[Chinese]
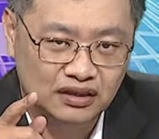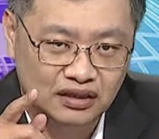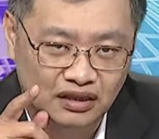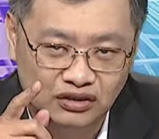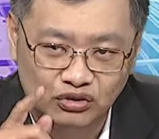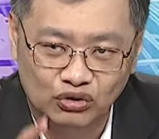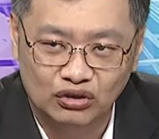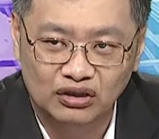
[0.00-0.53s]

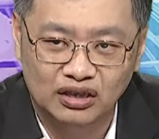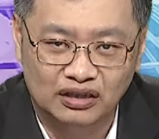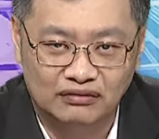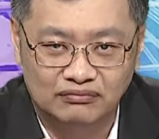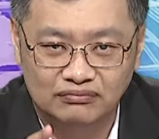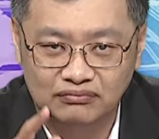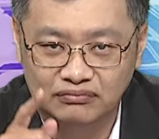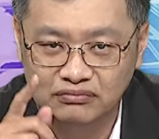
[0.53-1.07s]
很多
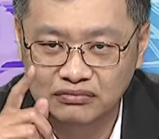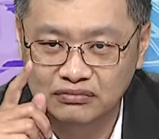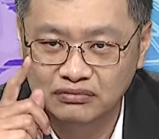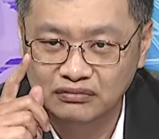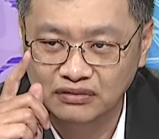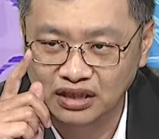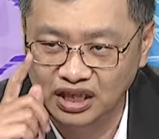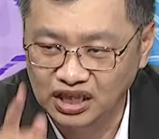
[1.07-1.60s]
人
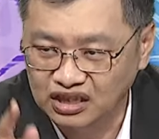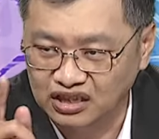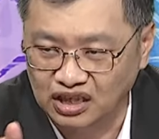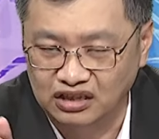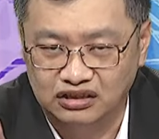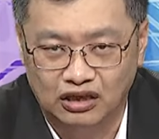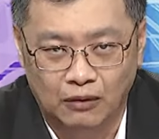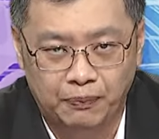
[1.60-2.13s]
一
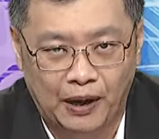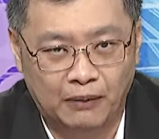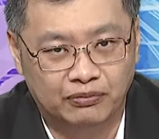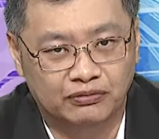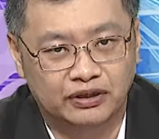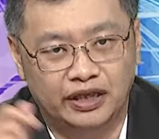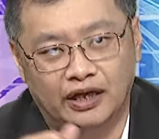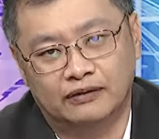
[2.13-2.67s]
个都跑
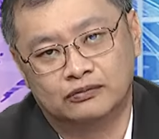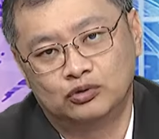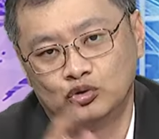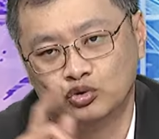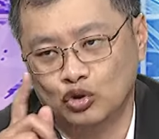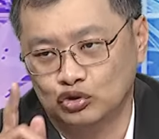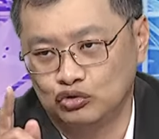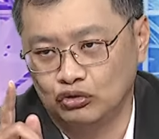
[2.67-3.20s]
不掉，
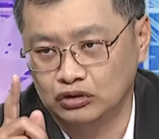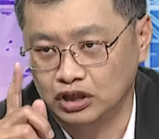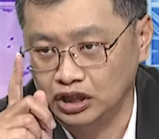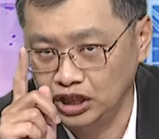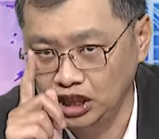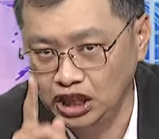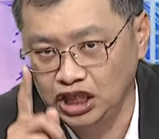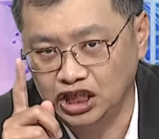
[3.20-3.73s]
做多的
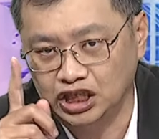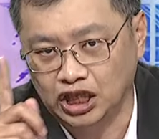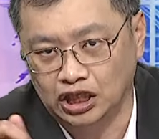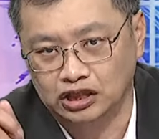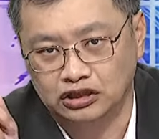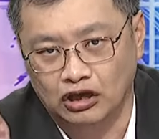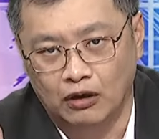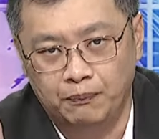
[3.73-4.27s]
一
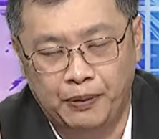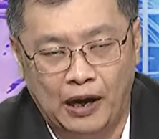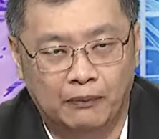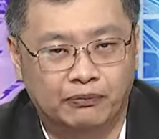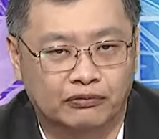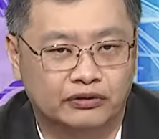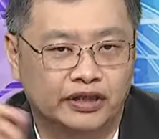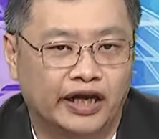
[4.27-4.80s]
个都跑
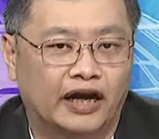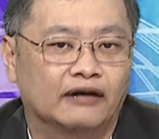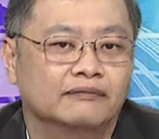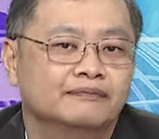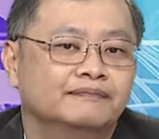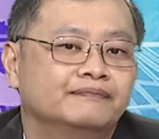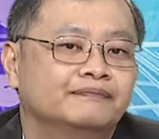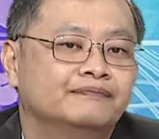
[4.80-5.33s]
不掉
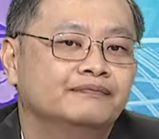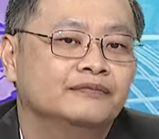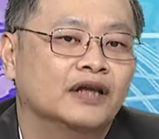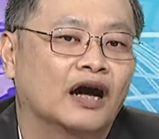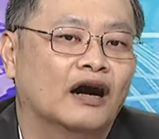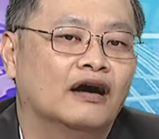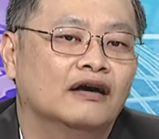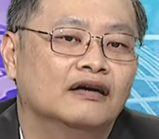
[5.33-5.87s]

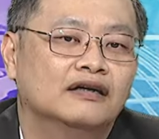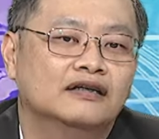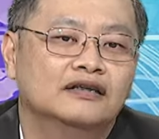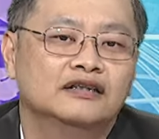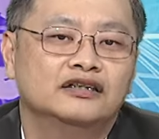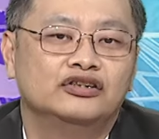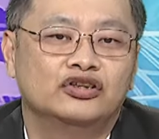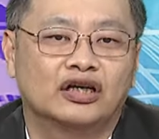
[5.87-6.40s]
啊！
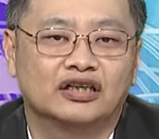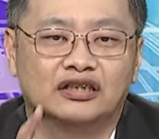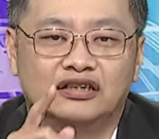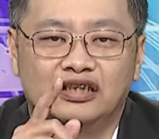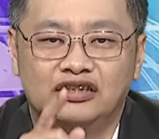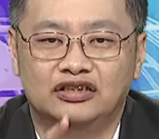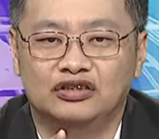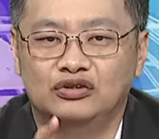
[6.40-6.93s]
希望你
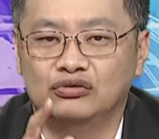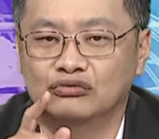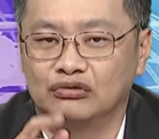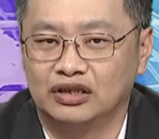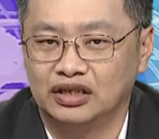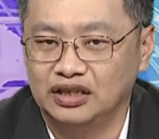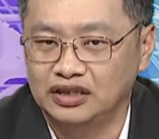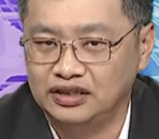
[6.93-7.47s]
听清楚
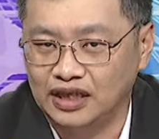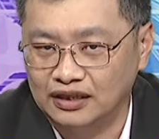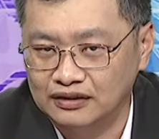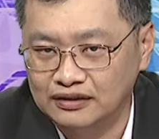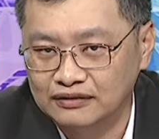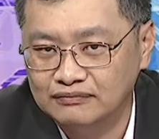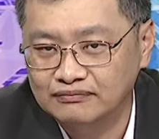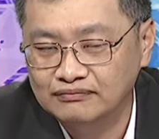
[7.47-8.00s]
我跟你讲
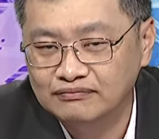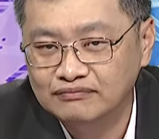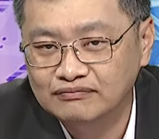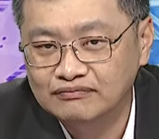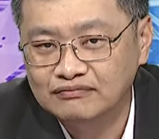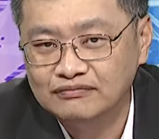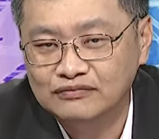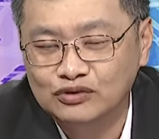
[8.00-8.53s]
的，
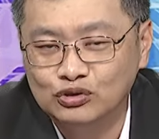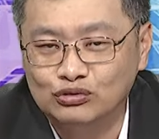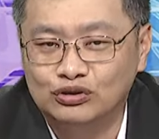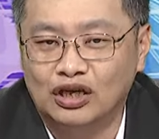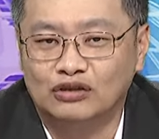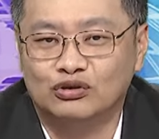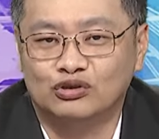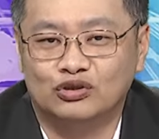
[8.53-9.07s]
祝你
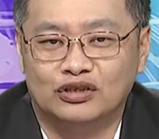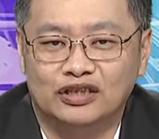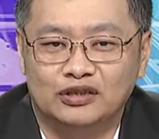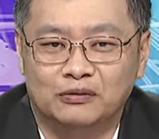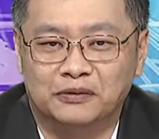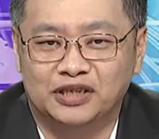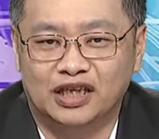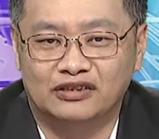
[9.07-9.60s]
操作顺
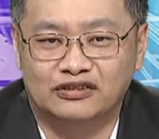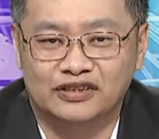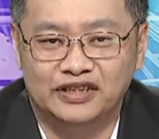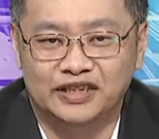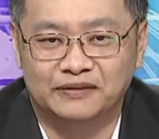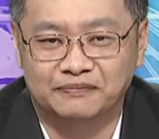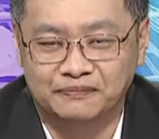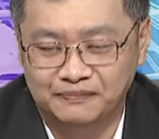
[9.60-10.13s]
利，我们下周一
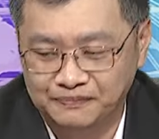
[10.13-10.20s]
见。